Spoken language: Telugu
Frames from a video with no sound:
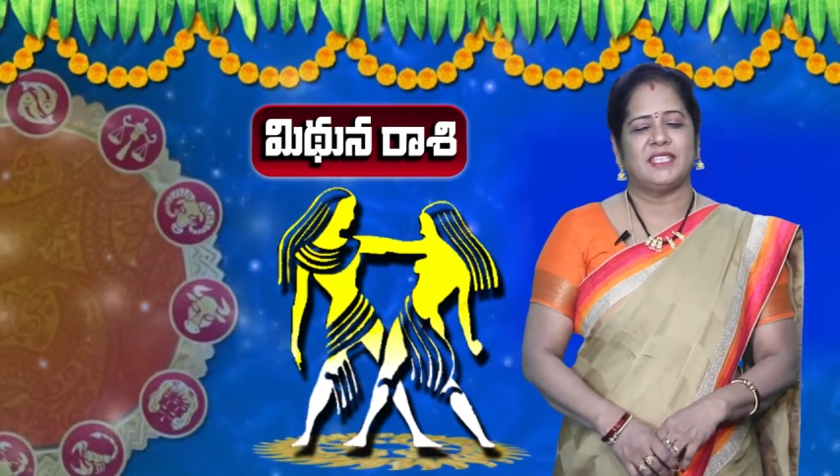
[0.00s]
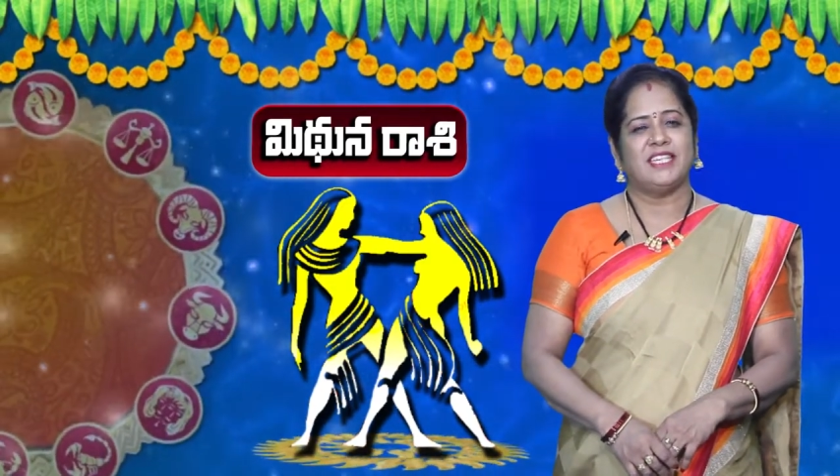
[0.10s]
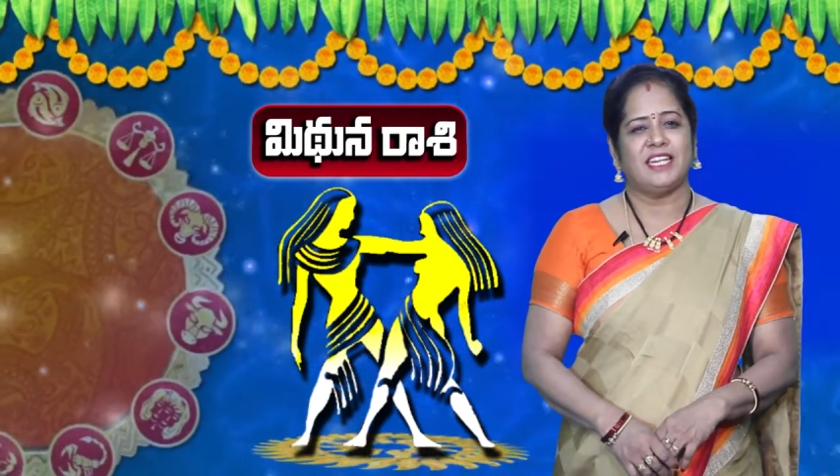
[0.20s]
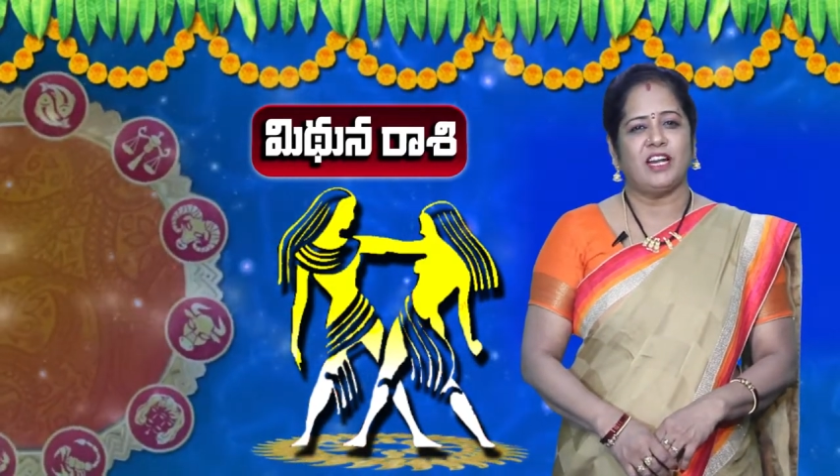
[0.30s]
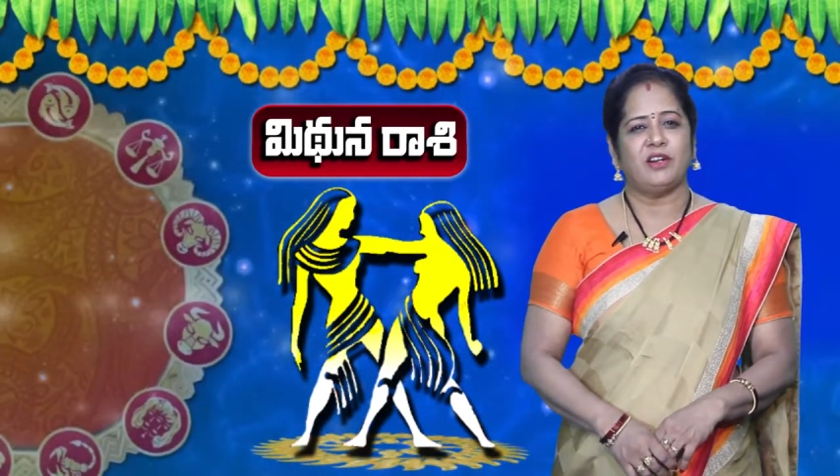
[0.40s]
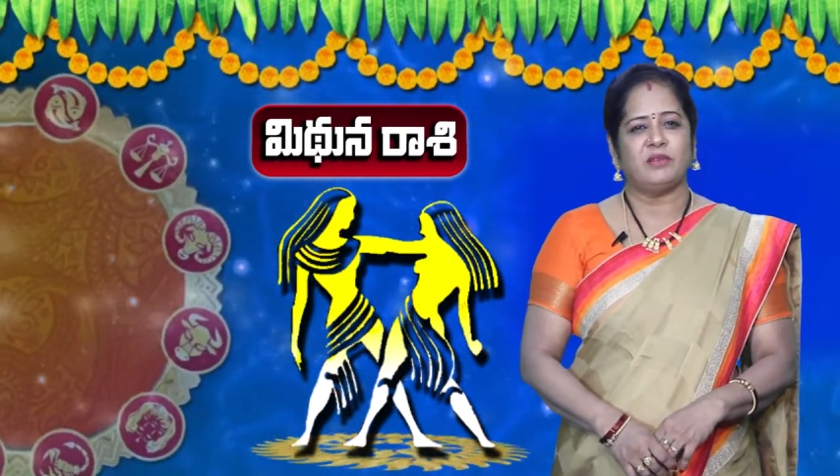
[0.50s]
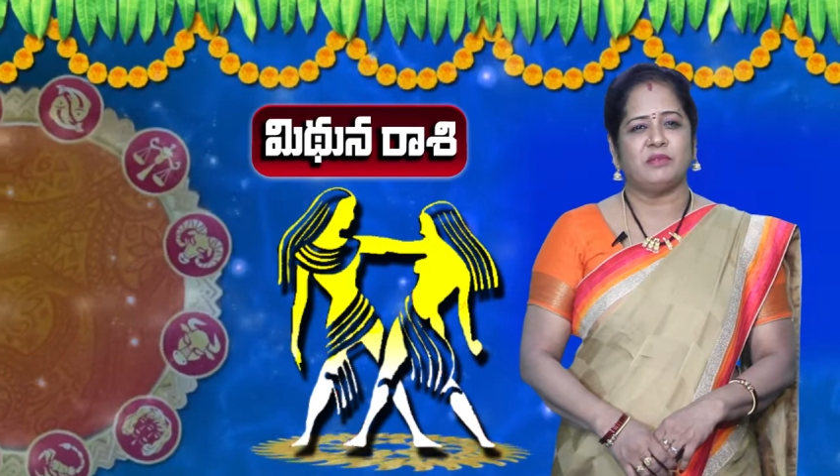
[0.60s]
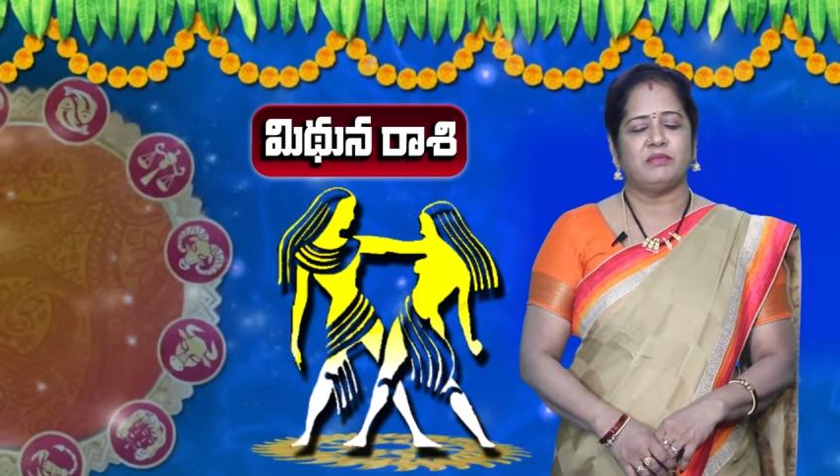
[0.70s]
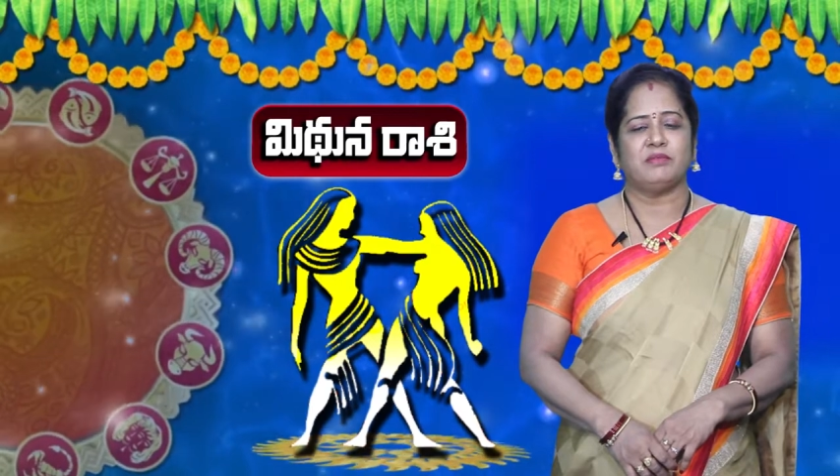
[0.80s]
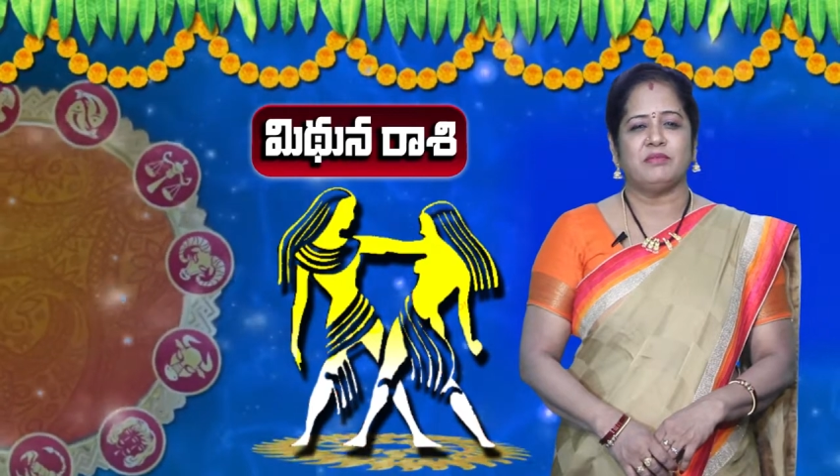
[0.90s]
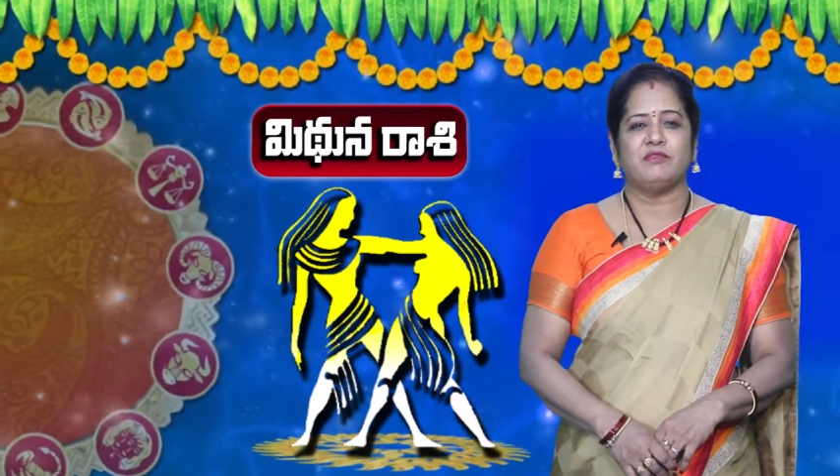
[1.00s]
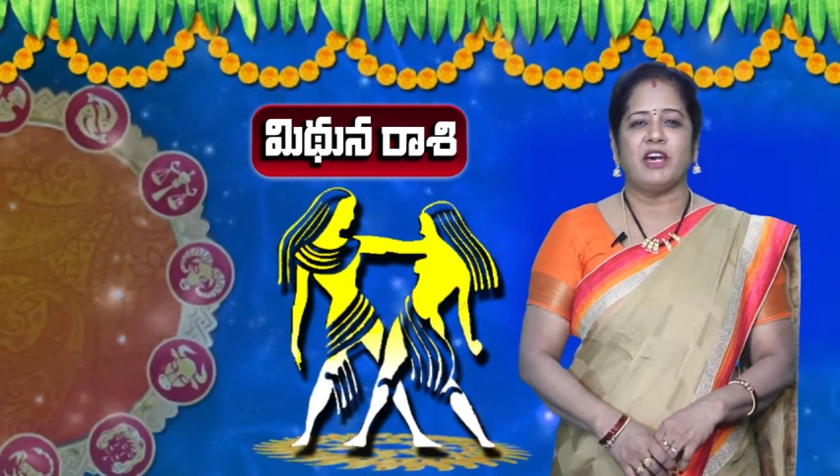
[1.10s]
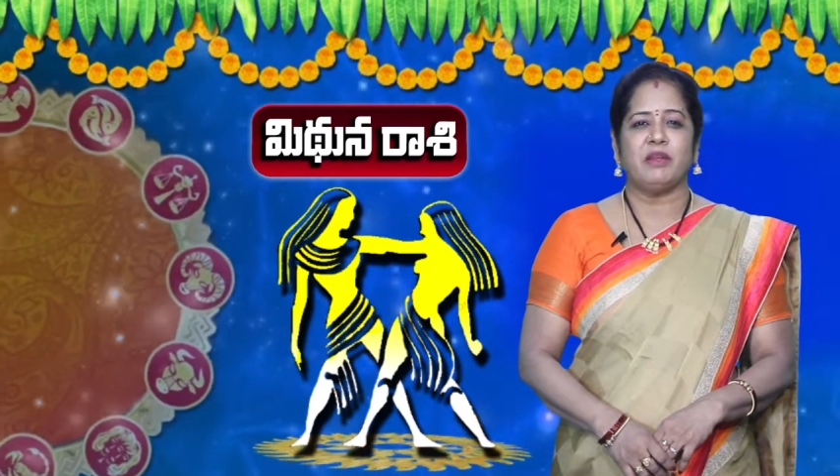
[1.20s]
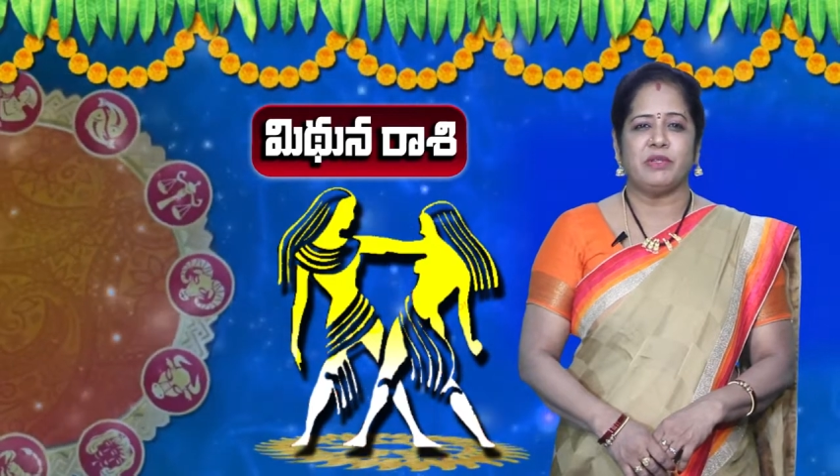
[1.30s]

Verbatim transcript: ఈ నెలలో వారి